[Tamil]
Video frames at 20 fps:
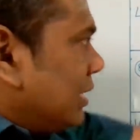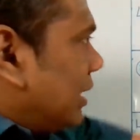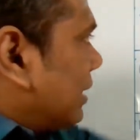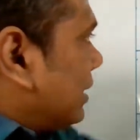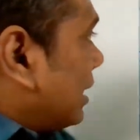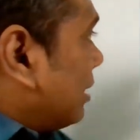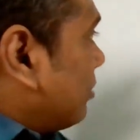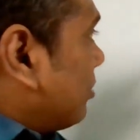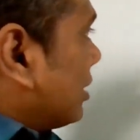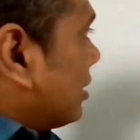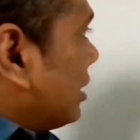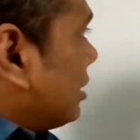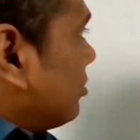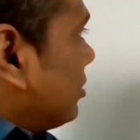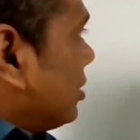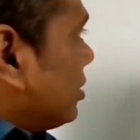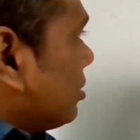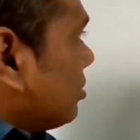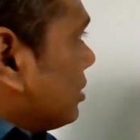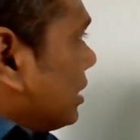எட்டாம் இடத்துல
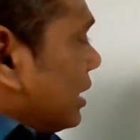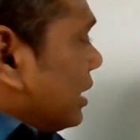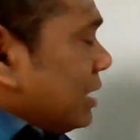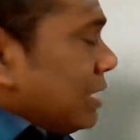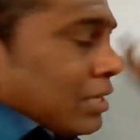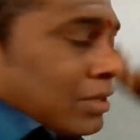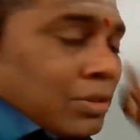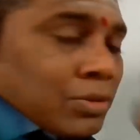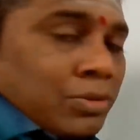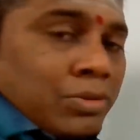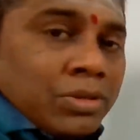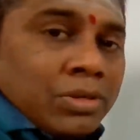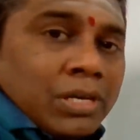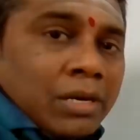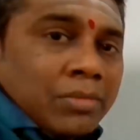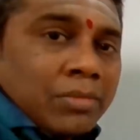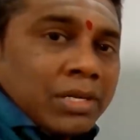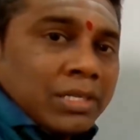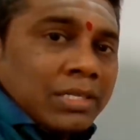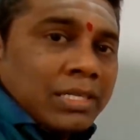மட்டும் தனியாக குரு
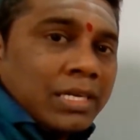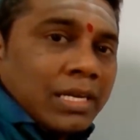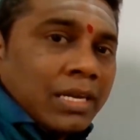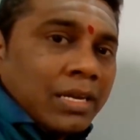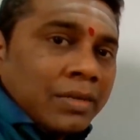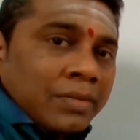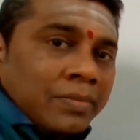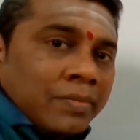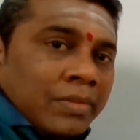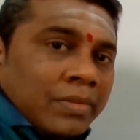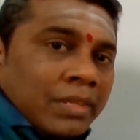அமர்ந்துக்கலாம்